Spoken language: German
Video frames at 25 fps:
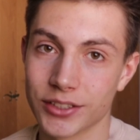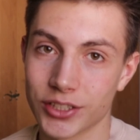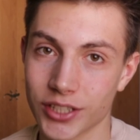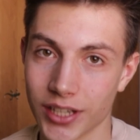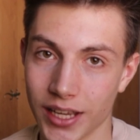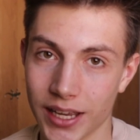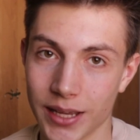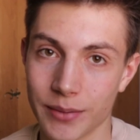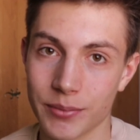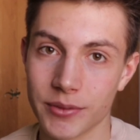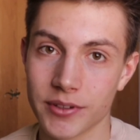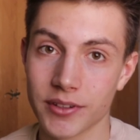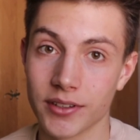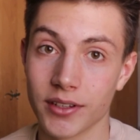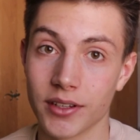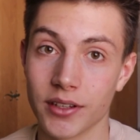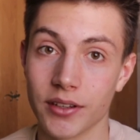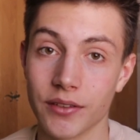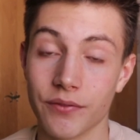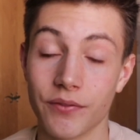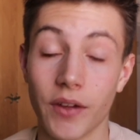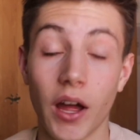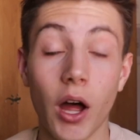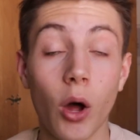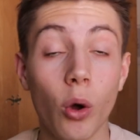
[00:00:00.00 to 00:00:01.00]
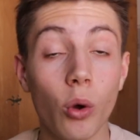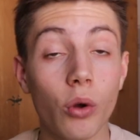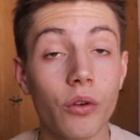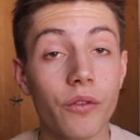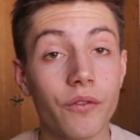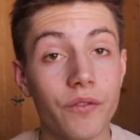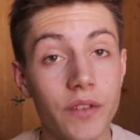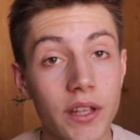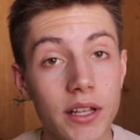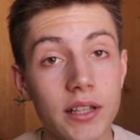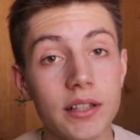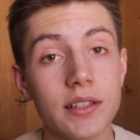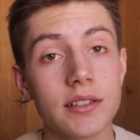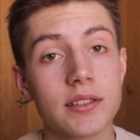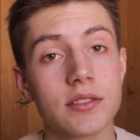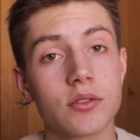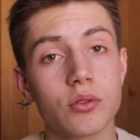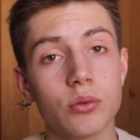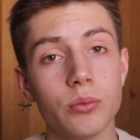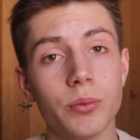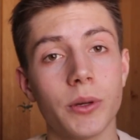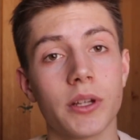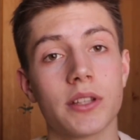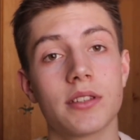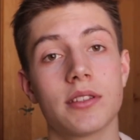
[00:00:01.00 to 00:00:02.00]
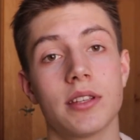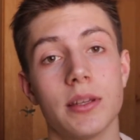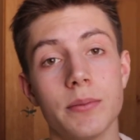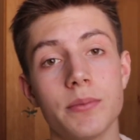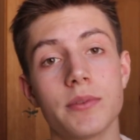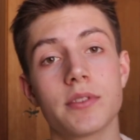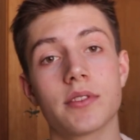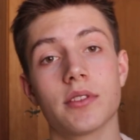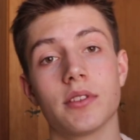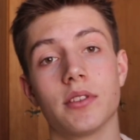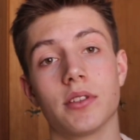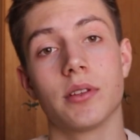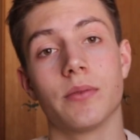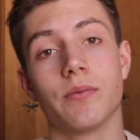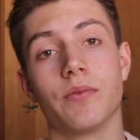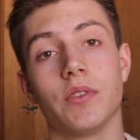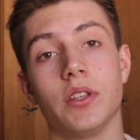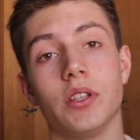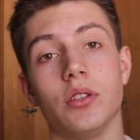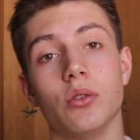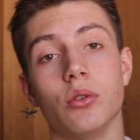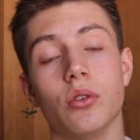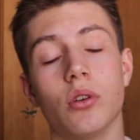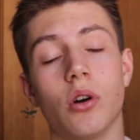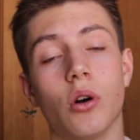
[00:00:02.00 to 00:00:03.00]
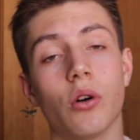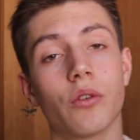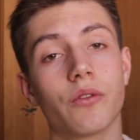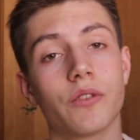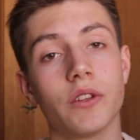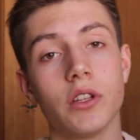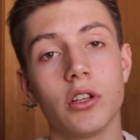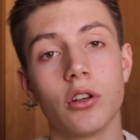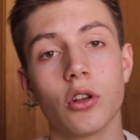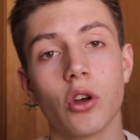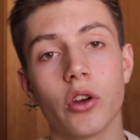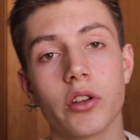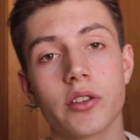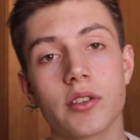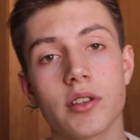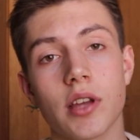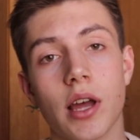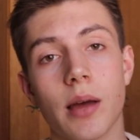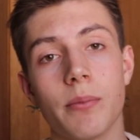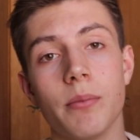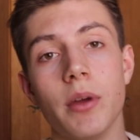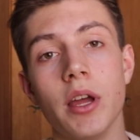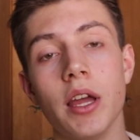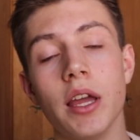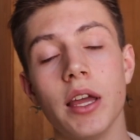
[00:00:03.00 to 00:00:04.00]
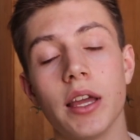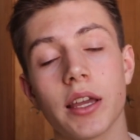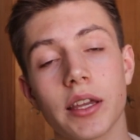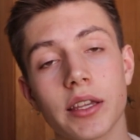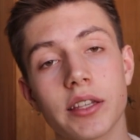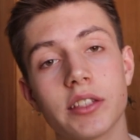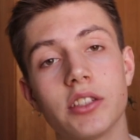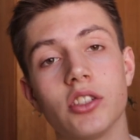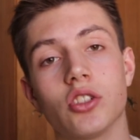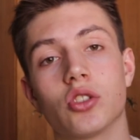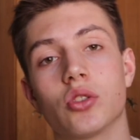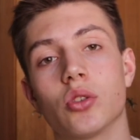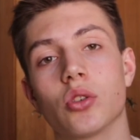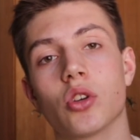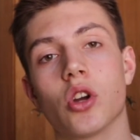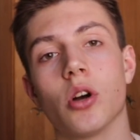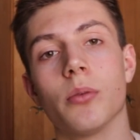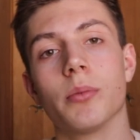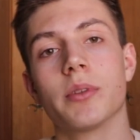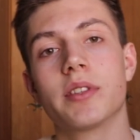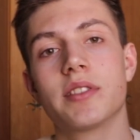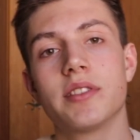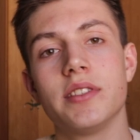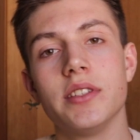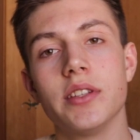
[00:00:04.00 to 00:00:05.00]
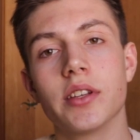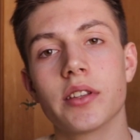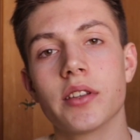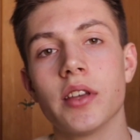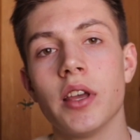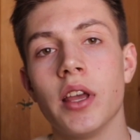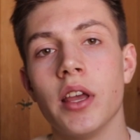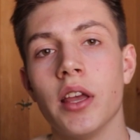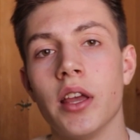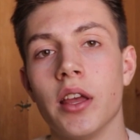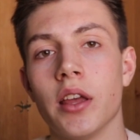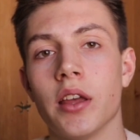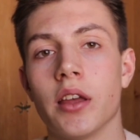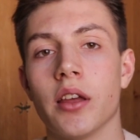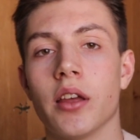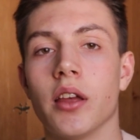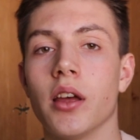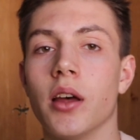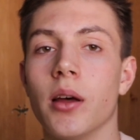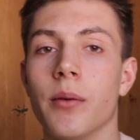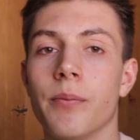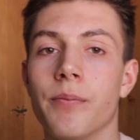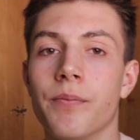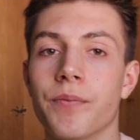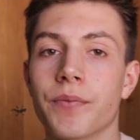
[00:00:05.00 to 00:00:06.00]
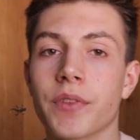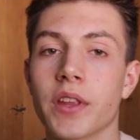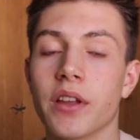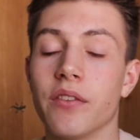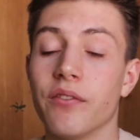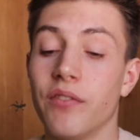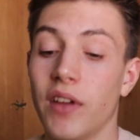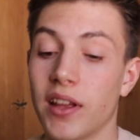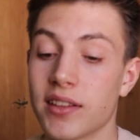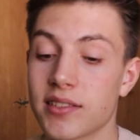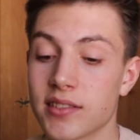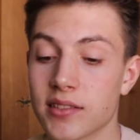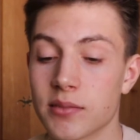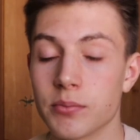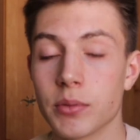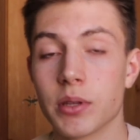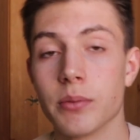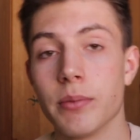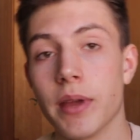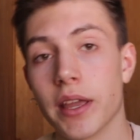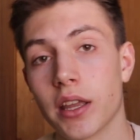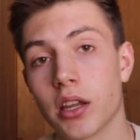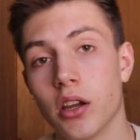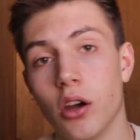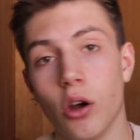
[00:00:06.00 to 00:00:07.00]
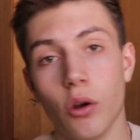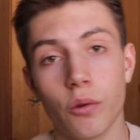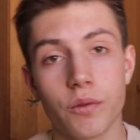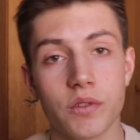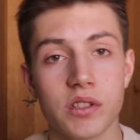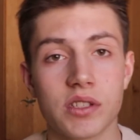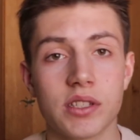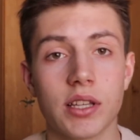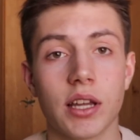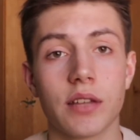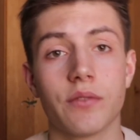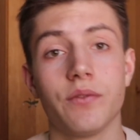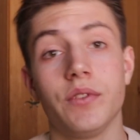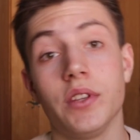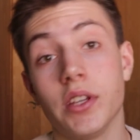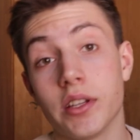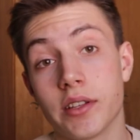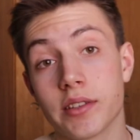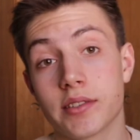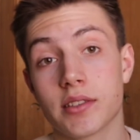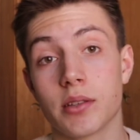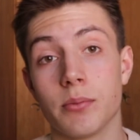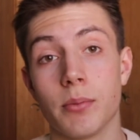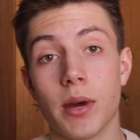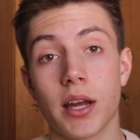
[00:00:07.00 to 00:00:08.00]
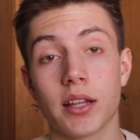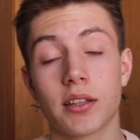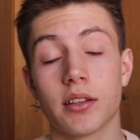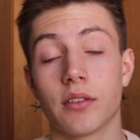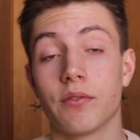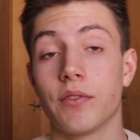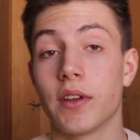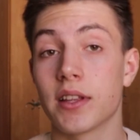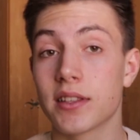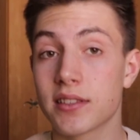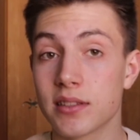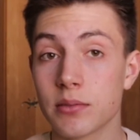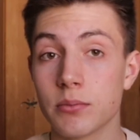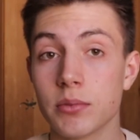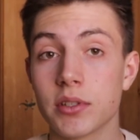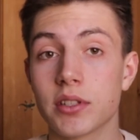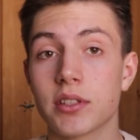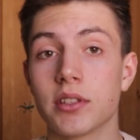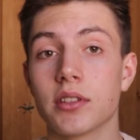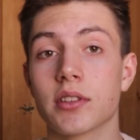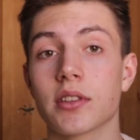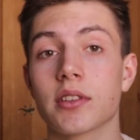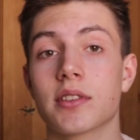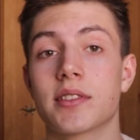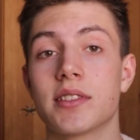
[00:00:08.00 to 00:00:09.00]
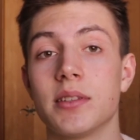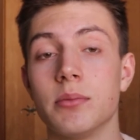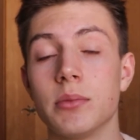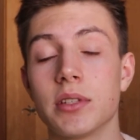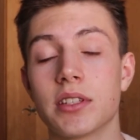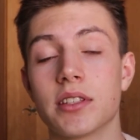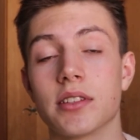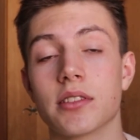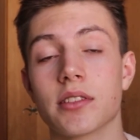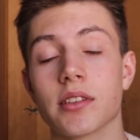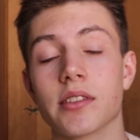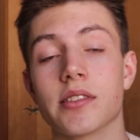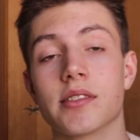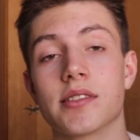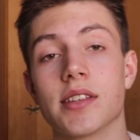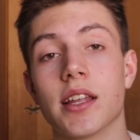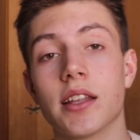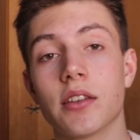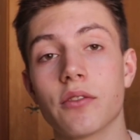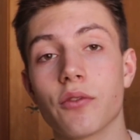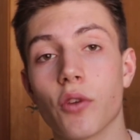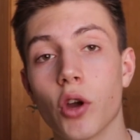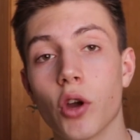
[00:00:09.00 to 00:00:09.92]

schreibt. Äh, war auch wirklich super Tipps dem Video. Auch viele Leute haben richtig schön kommentiert ähm, was es mit dem Hacker auf sich hat, wie er das gemacht hat. War ziemlich, in, ziemlich interessant.